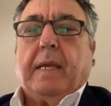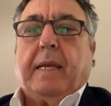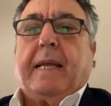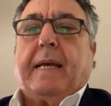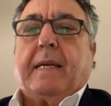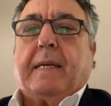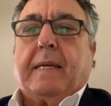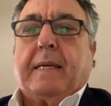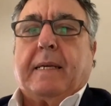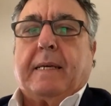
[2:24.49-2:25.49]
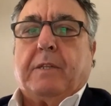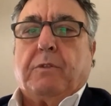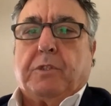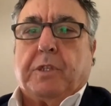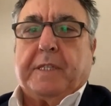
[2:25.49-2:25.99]
la eh,
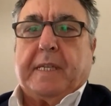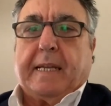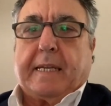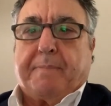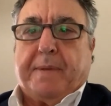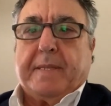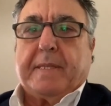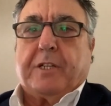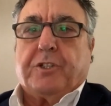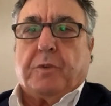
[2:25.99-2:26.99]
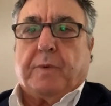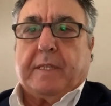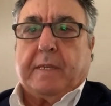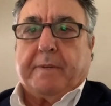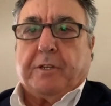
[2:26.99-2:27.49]
riduzione della capienza al
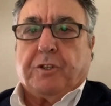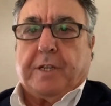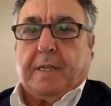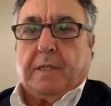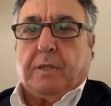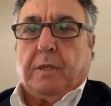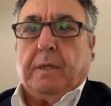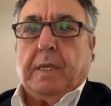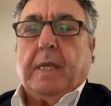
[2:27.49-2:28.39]
50%,